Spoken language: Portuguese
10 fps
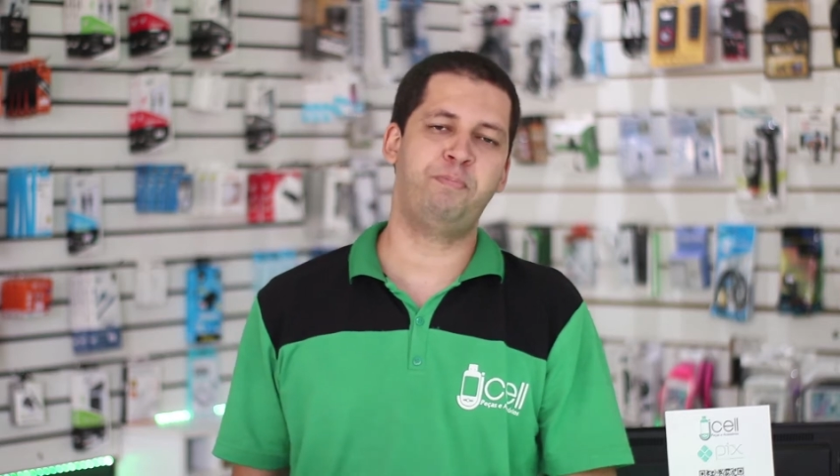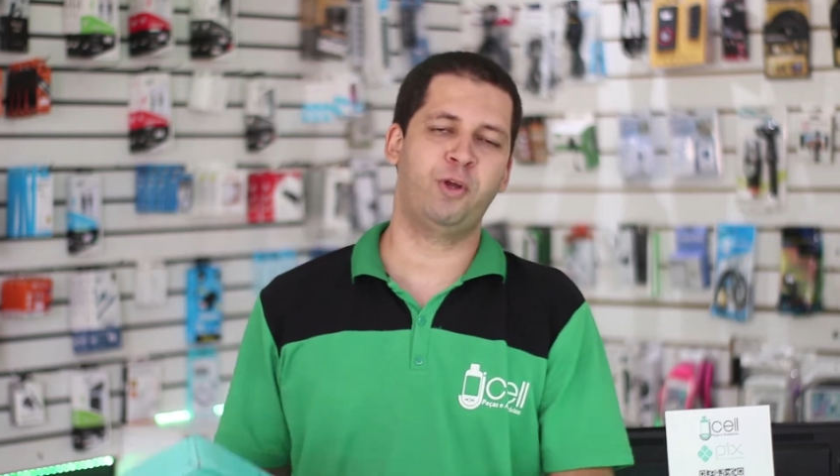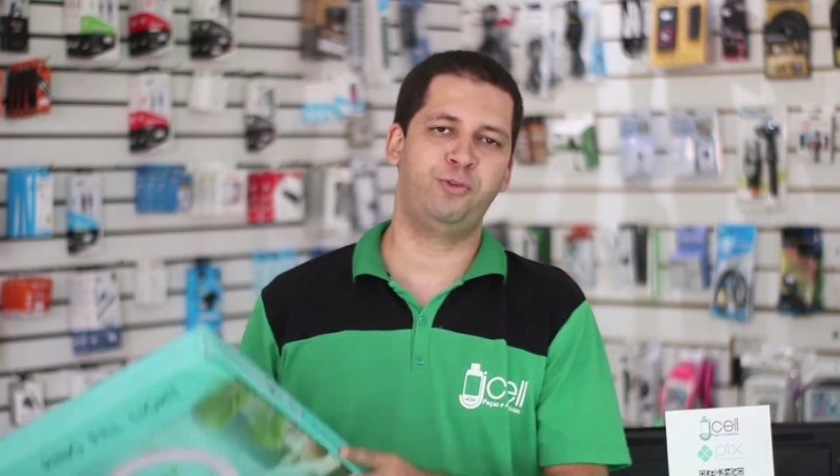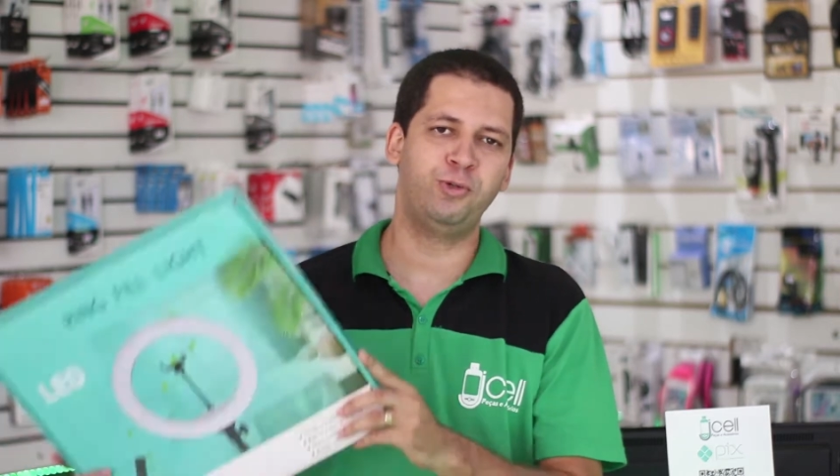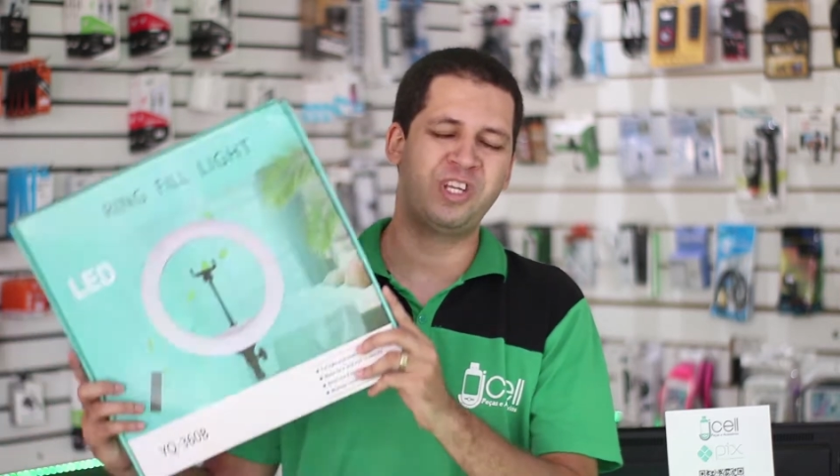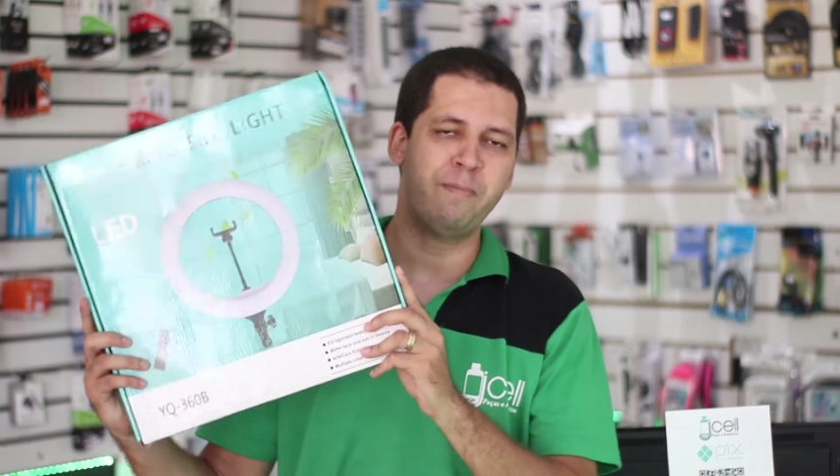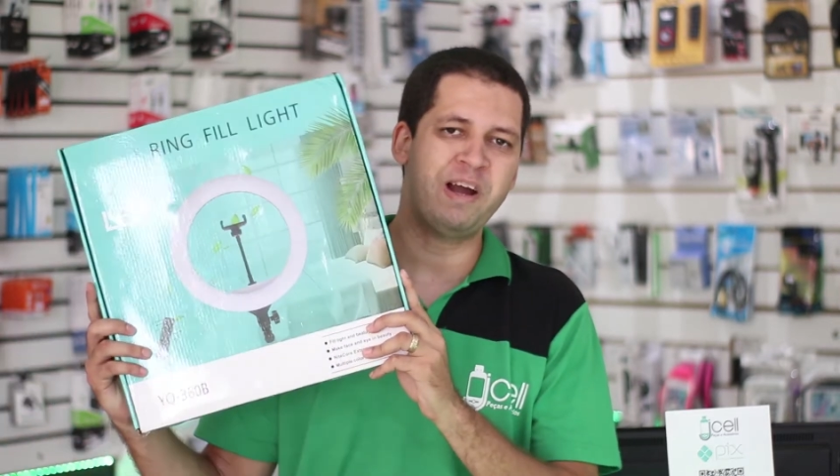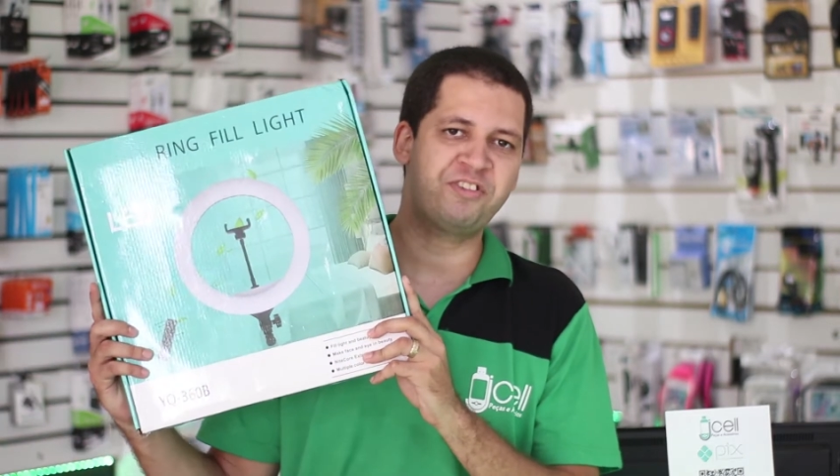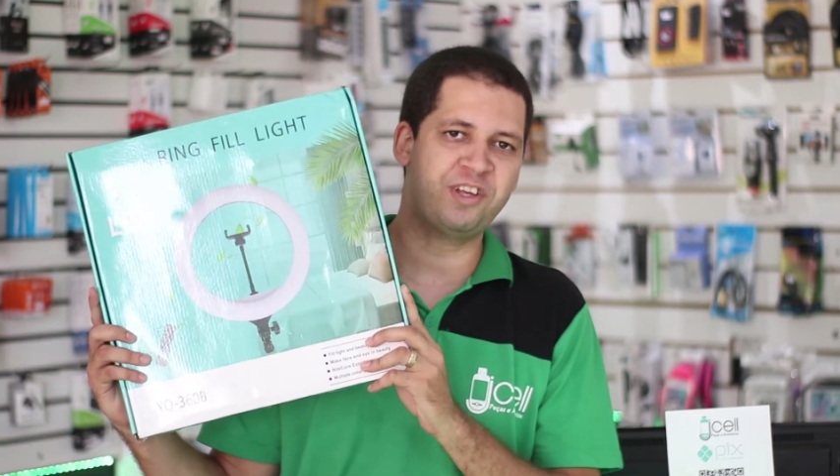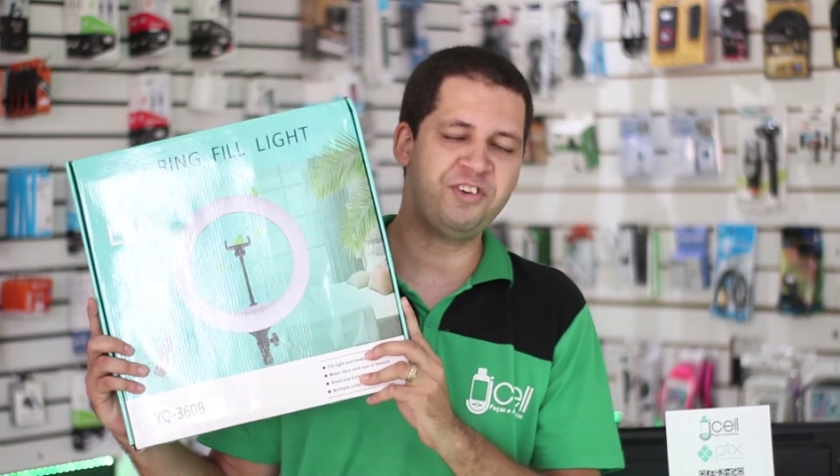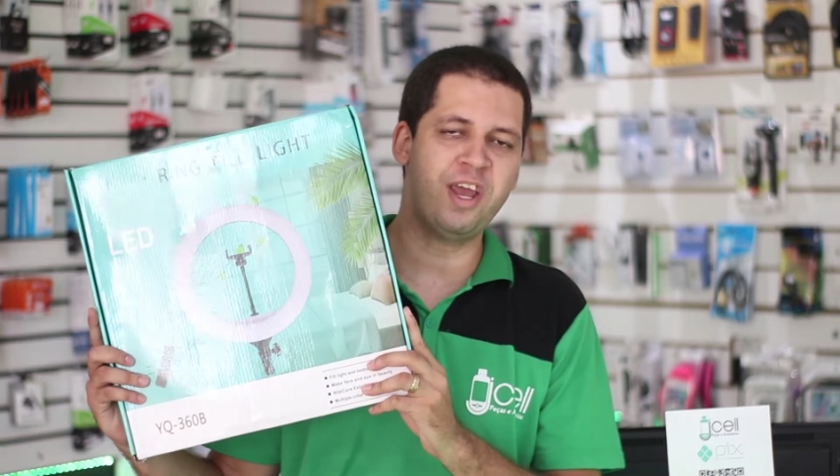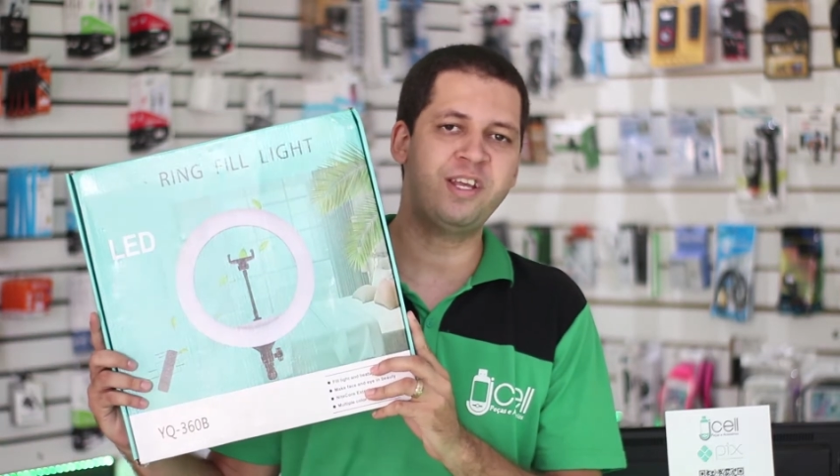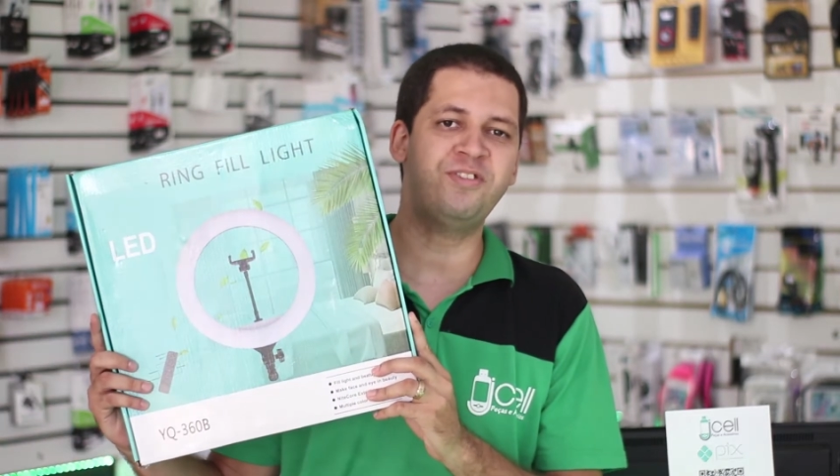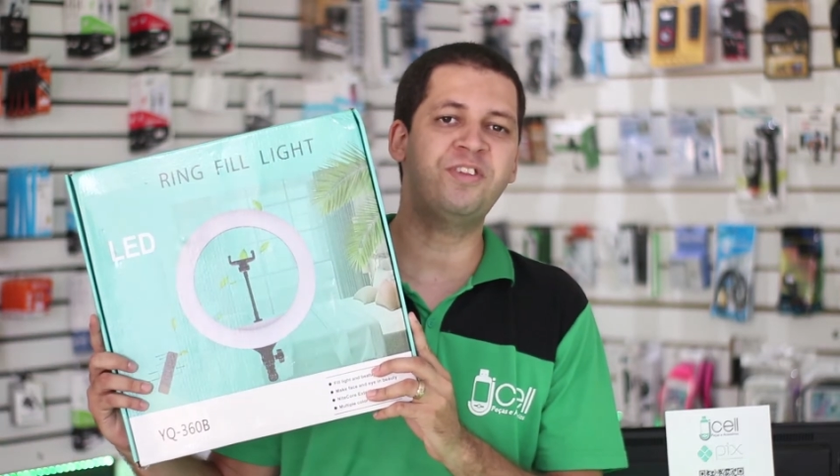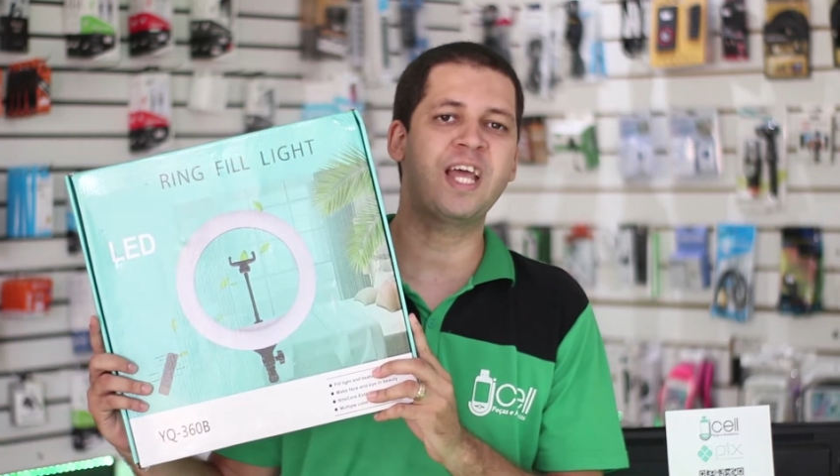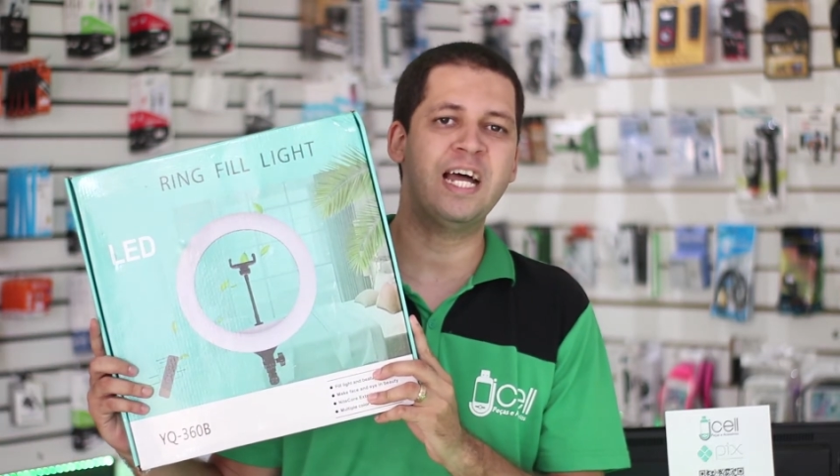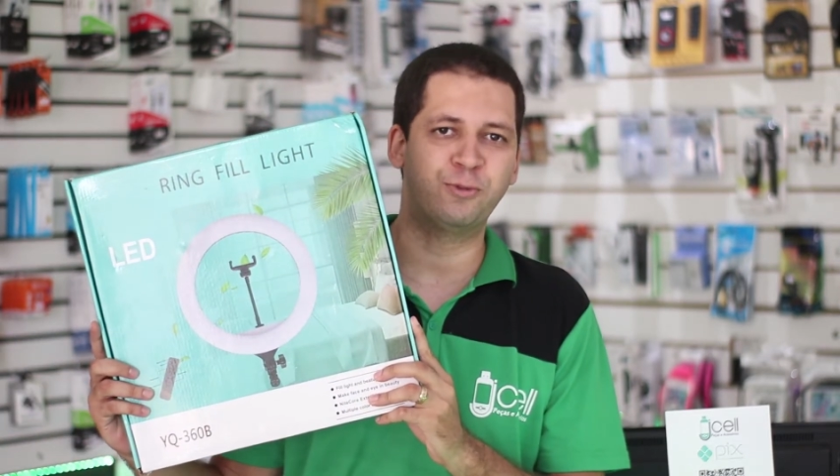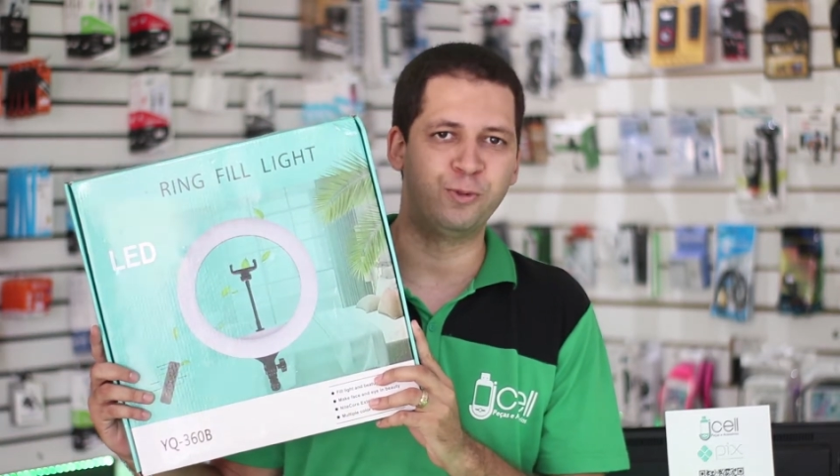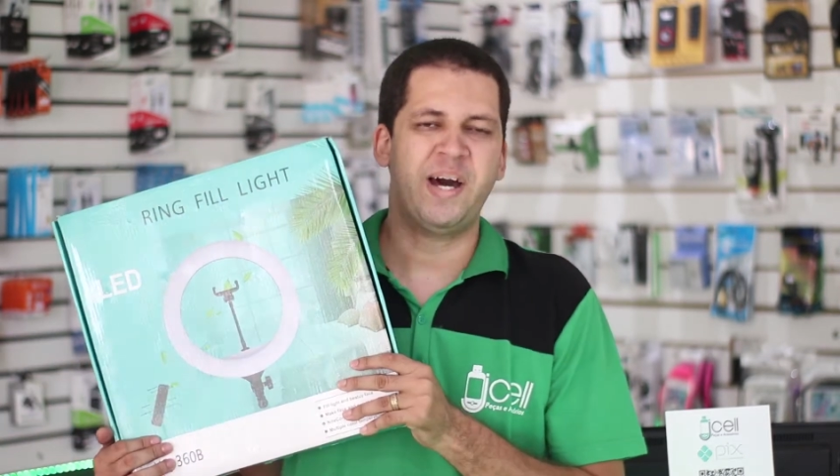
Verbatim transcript: produto que é bastante requisitado